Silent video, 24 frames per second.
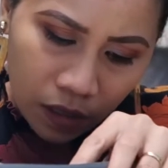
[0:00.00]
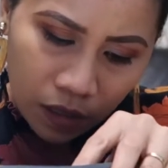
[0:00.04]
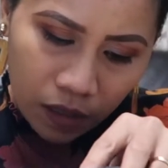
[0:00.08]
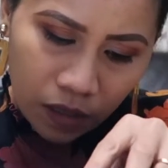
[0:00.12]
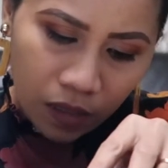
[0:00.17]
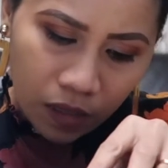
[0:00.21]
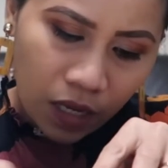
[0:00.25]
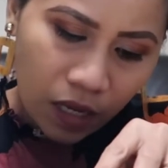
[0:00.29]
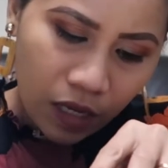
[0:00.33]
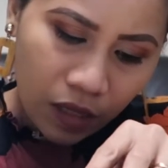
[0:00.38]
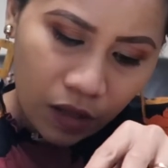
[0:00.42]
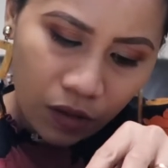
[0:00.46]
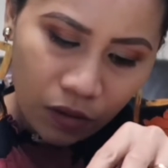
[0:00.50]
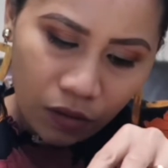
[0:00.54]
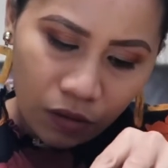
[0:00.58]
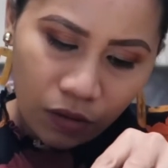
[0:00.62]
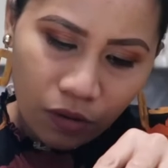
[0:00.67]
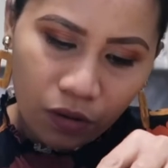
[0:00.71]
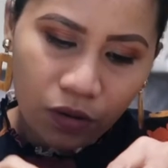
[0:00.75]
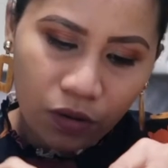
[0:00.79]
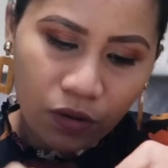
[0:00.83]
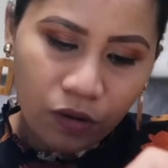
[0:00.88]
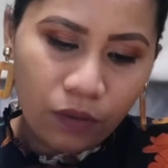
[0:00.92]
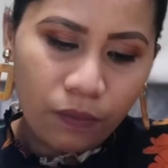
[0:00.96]

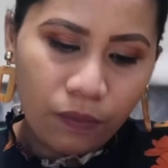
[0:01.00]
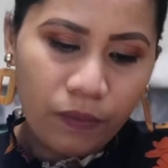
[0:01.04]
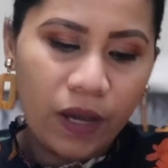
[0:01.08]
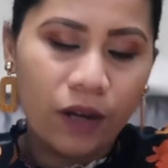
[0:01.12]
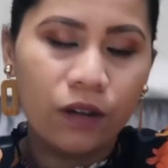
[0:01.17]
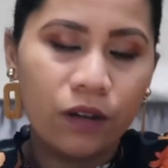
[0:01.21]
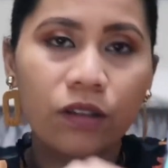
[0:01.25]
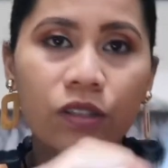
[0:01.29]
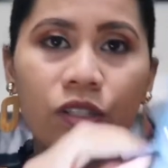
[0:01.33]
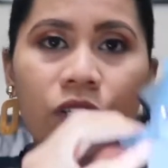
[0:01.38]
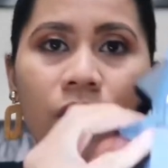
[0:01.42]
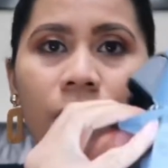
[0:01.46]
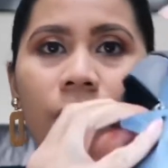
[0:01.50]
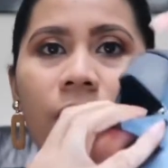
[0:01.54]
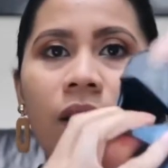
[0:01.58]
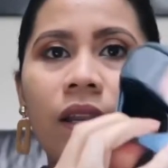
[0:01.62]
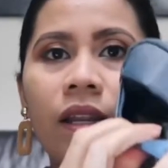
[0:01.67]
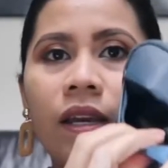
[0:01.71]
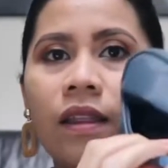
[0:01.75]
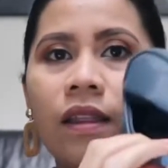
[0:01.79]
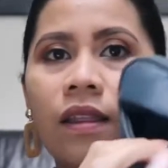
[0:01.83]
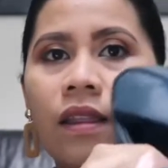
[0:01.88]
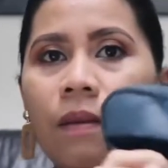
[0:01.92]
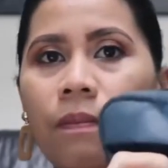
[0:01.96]
dito, meron siyang
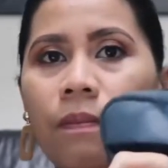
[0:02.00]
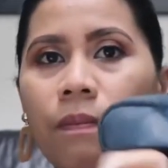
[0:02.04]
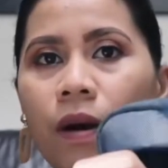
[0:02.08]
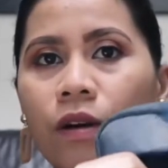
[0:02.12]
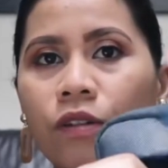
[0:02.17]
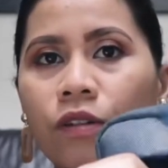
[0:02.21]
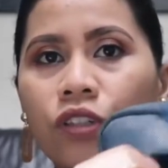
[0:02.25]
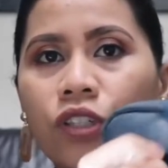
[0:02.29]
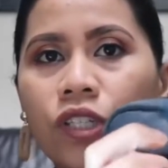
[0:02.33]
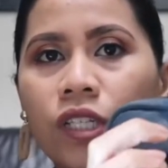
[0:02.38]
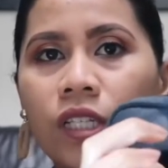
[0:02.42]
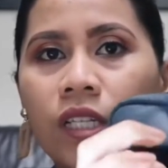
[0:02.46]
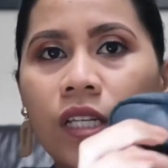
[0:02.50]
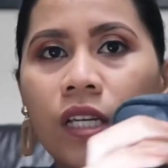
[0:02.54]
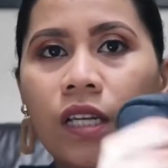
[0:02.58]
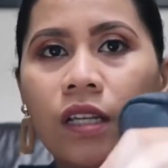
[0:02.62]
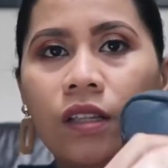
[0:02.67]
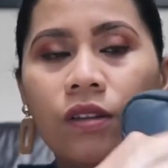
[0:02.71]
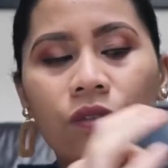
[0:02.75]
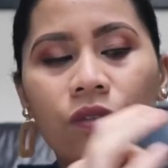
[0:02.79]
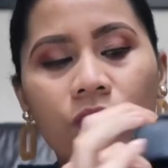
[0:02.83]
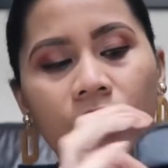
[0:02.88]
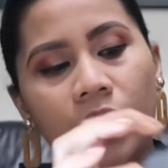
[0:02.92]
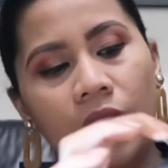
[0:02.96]
maliit na pouch
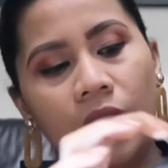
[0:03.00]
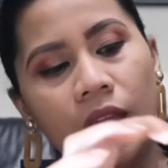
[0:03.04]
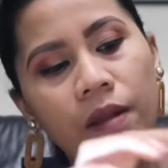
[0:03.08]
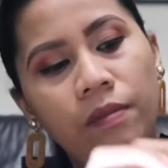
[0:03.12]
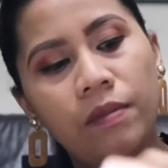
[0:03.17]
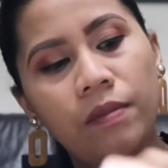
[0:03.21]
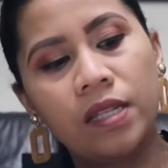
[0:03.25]
dito din.